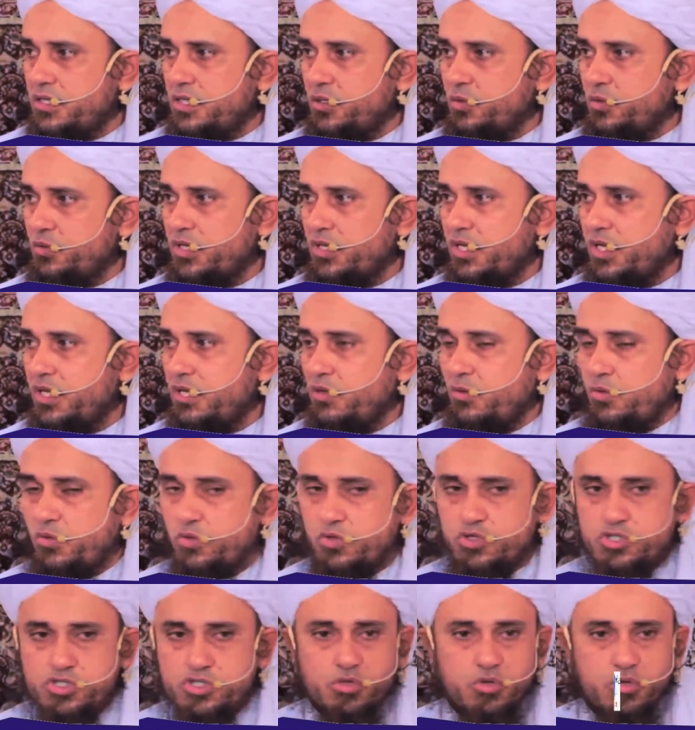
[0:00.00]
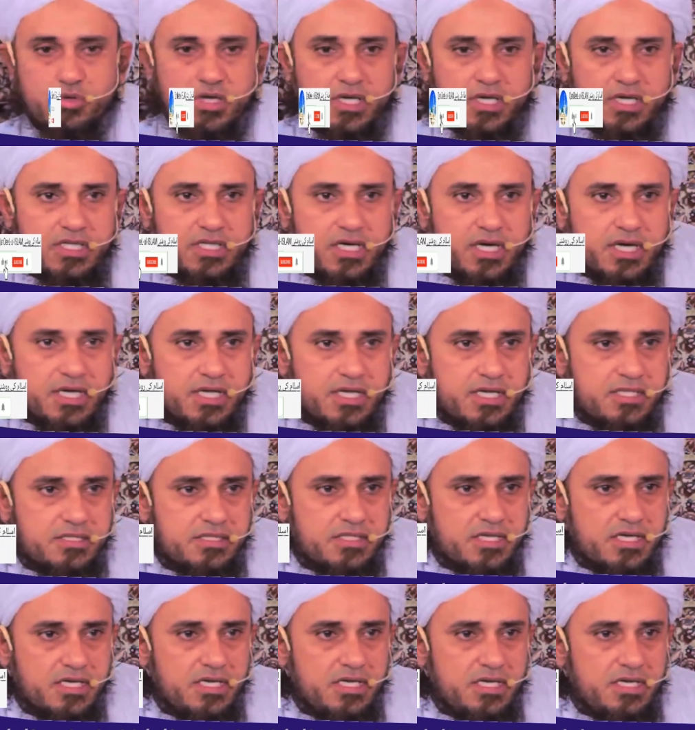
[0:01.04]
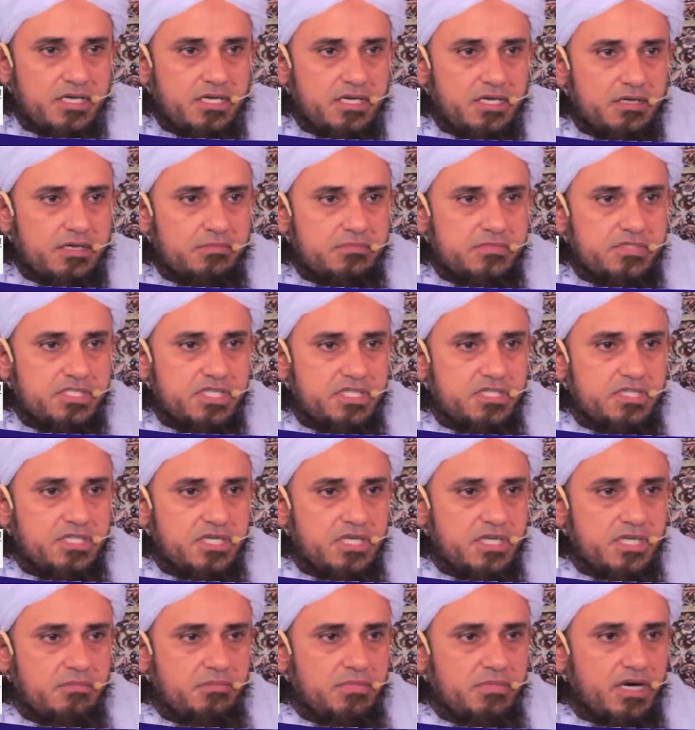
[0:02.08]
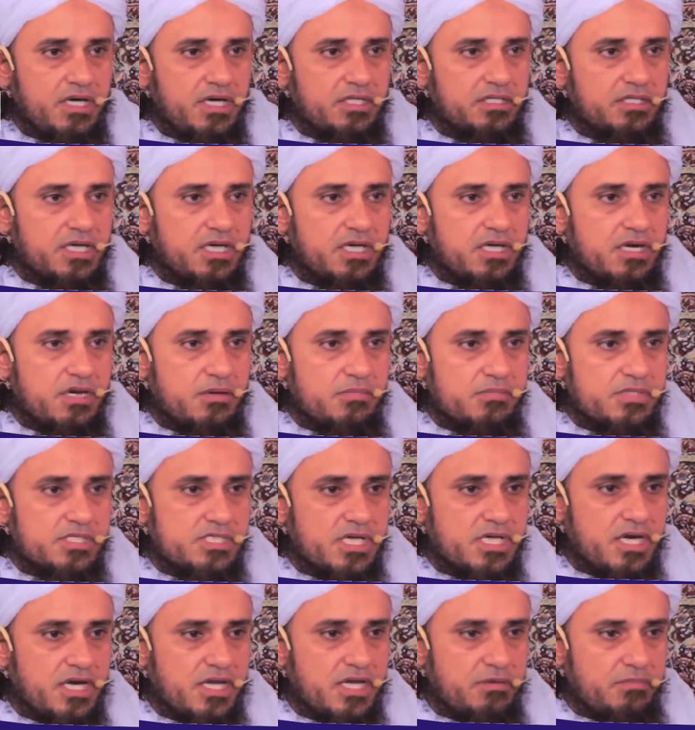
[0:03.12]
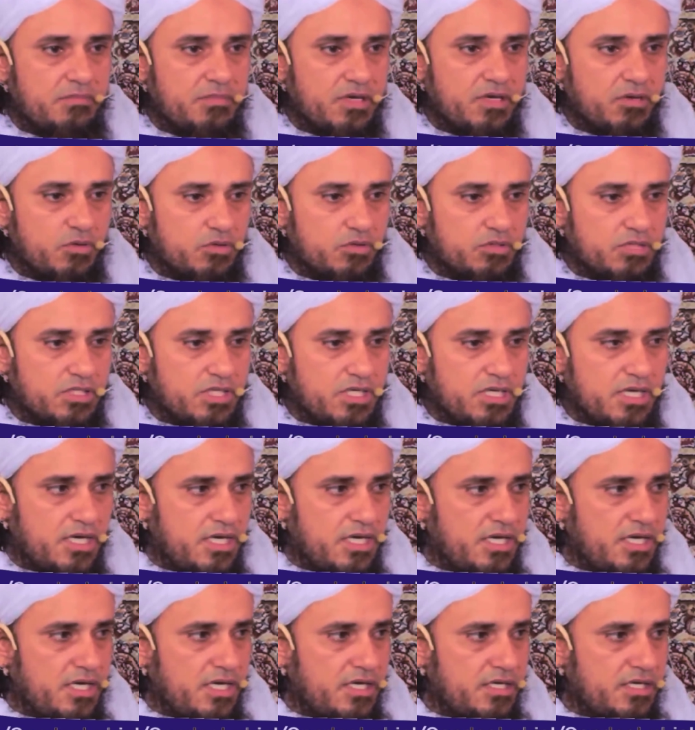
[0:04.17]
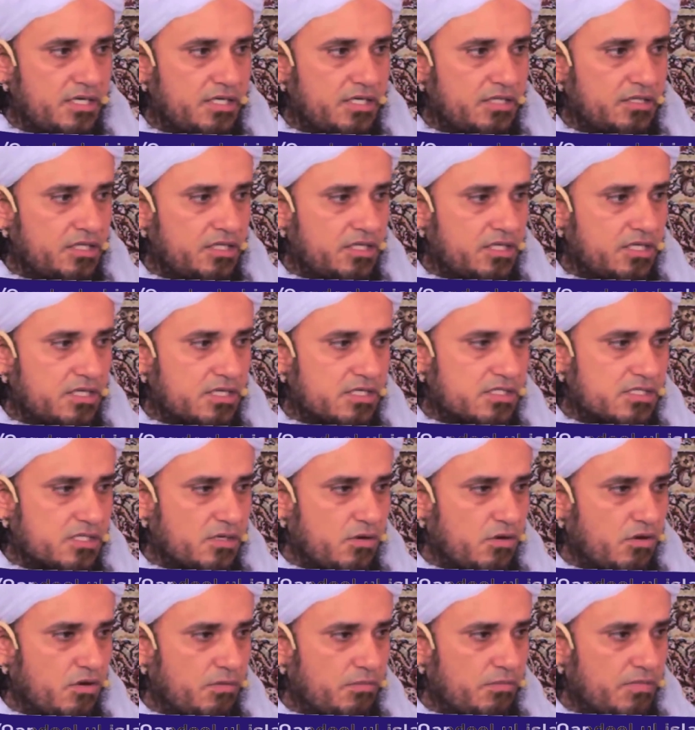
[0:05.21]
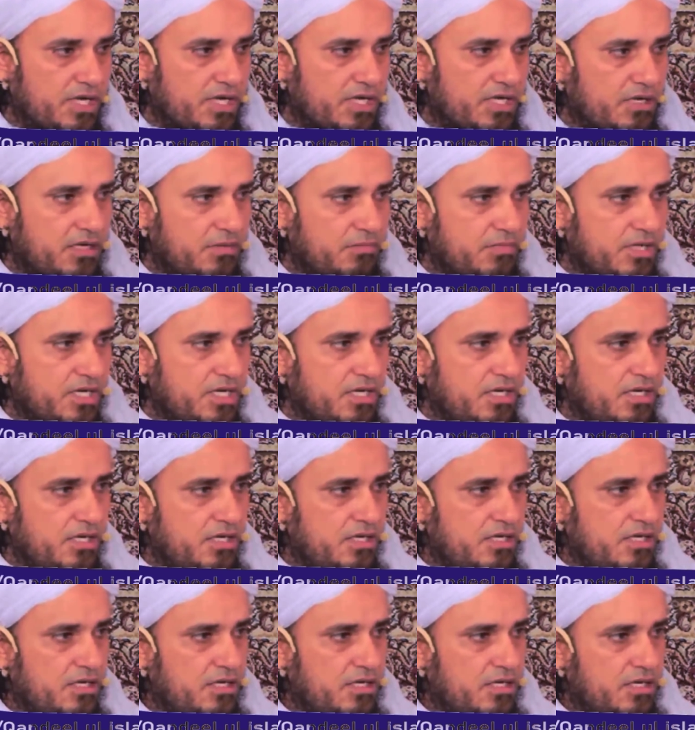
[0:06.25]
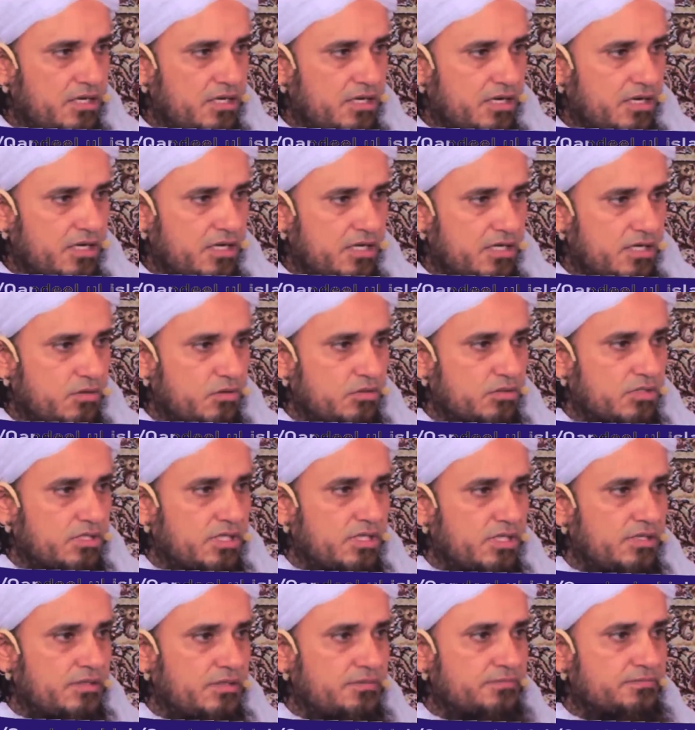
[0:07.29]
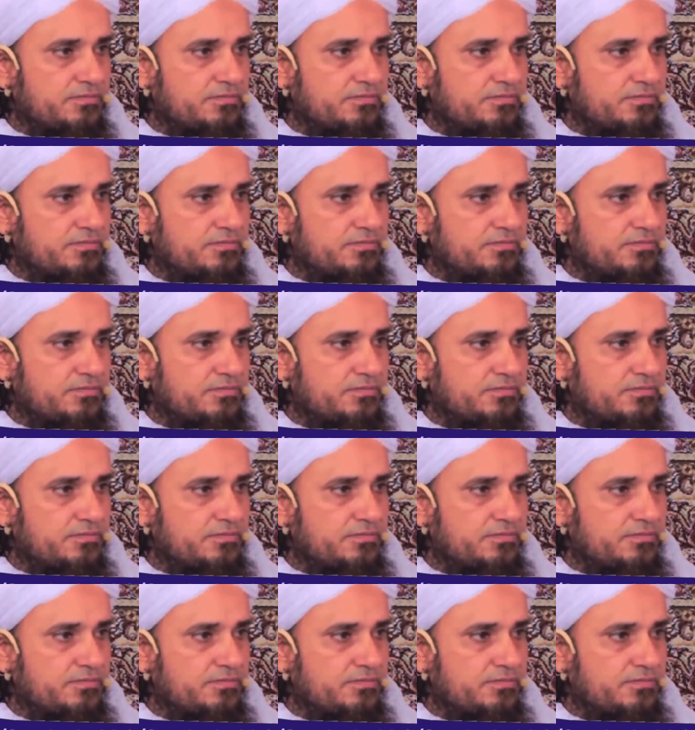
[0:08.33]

क्योंकि रुश्द हिदायत की जितनी बातें रमज़ान में होती हैं इतनी किसी और महीने में नहीं होती